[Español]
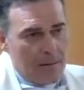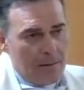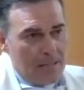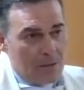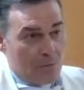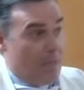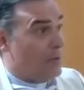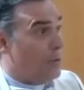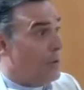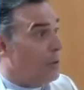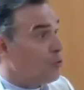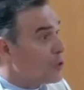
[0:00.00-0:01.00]
Es un acto
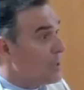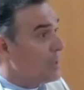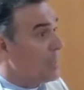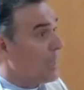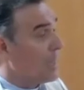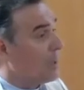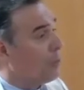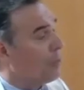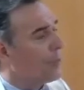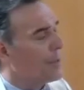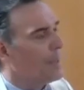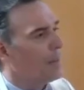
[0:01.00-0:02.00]
de justicia
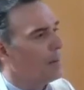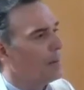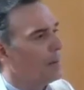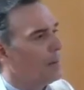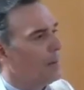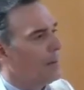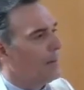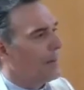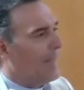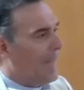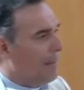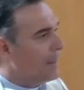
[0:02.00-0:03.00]
reconocer
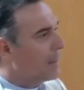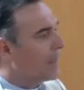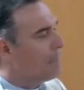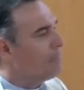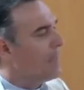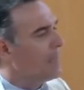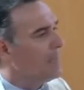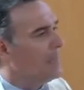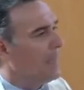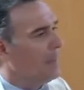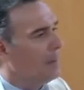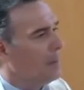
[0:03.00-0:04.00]
que la Virgen
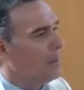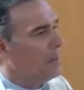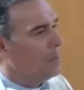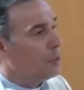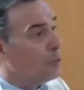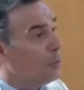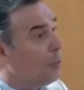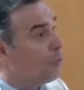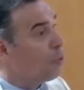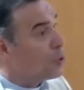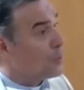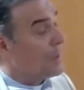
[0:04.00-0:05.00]
María tuvo
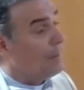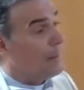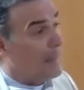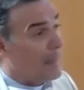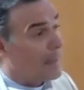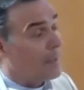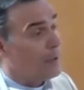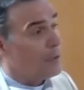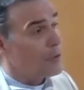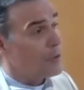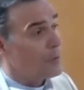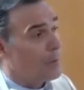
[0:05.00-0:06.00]
unos
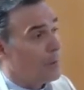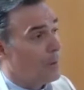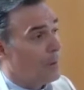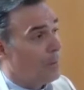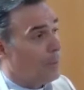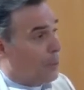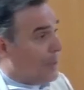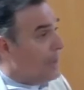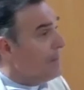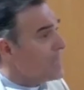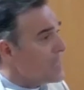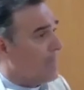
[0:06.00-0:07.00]
privilegios porque
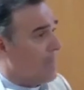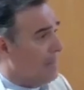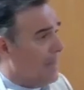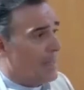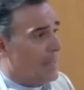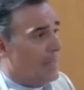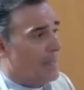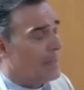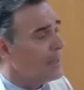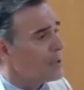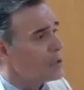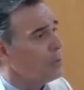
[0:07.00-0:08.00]
iba a ser la madre de
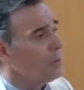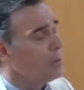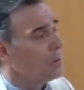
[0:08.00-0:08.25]
Cristo.